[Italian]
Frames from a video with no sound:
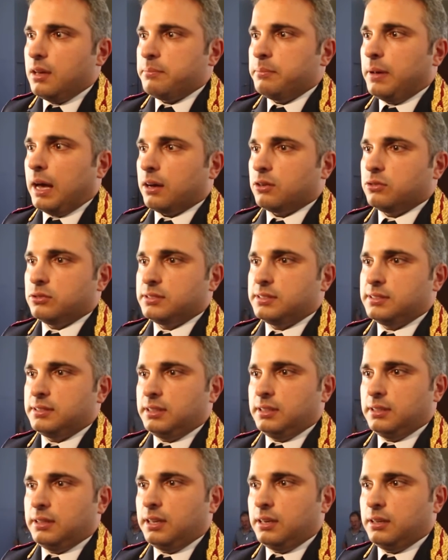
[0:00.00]
Bah,
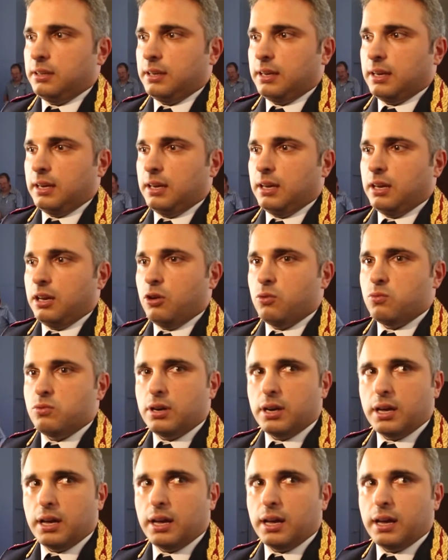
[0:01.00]
consideri che
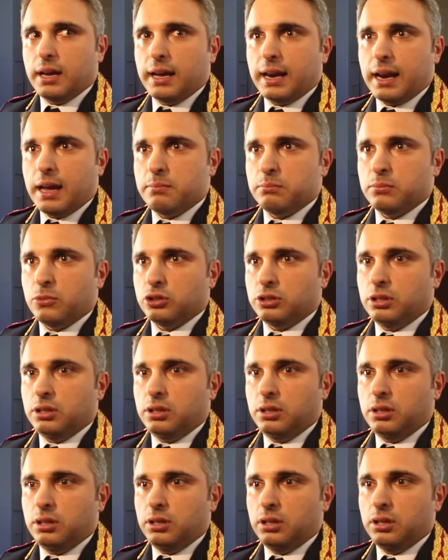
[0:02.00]
un grammo
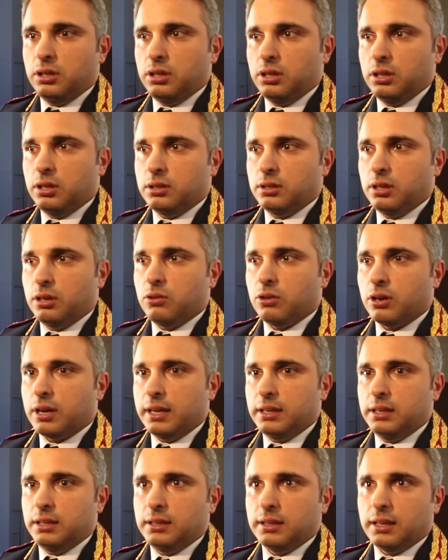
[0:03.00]
di, di
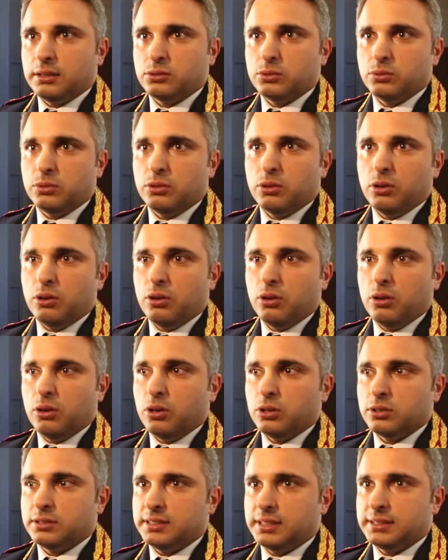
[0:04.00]
cocaina
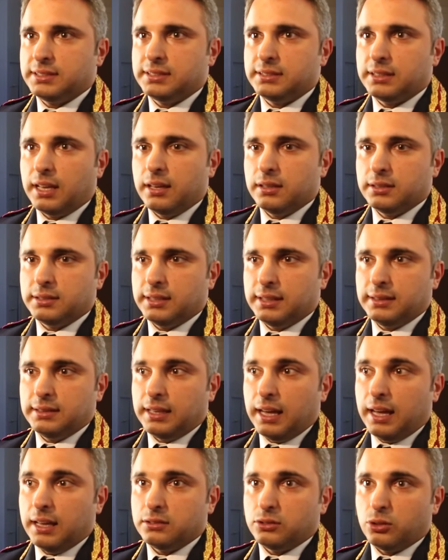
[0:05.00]
sono
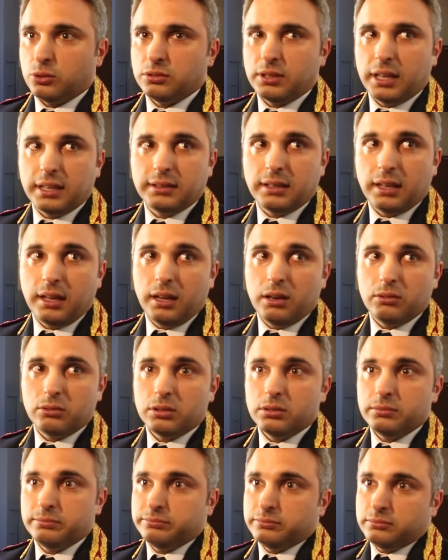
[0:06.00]
70-80
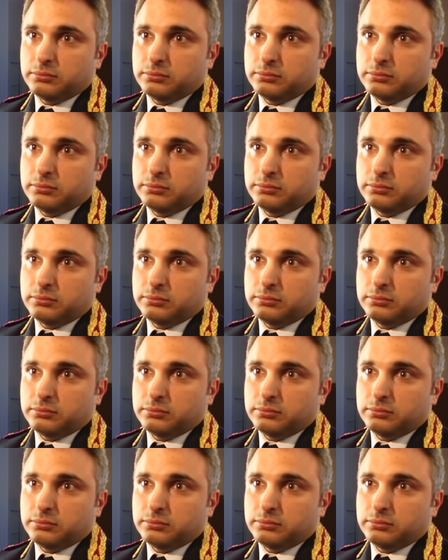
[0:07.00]
euro